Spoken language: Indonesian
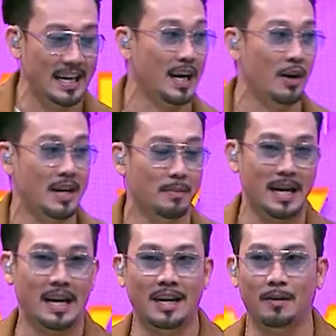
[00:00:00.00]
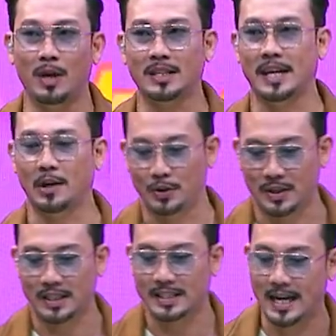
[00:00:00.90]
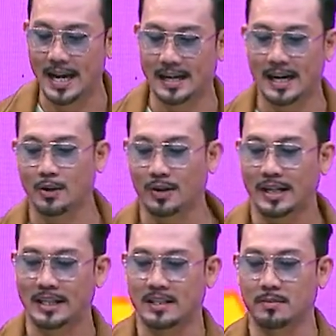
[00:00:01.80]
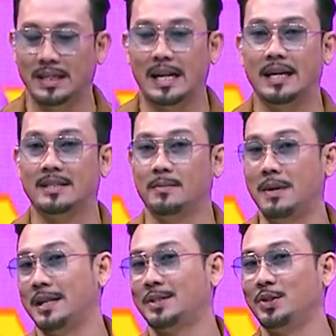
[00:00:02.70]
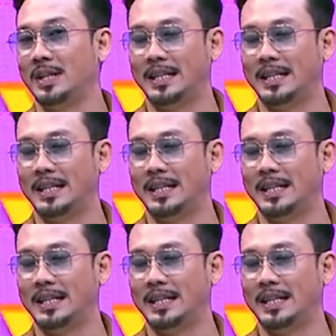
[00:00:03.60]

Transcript: Kalau ada benar Anda boleh serok duit di sana. Rekor kita sementara 11 juta